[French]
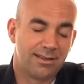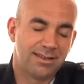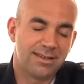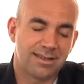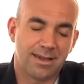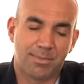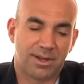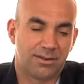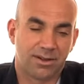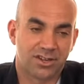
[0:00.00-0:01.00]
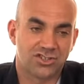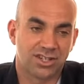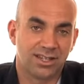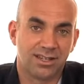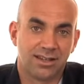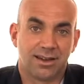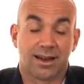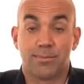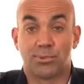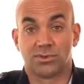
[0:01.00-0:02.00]
n'essayez pas de le cacher,
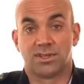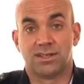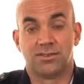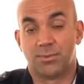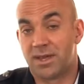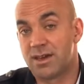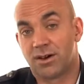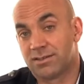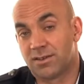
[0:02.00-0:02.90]
répondez de manière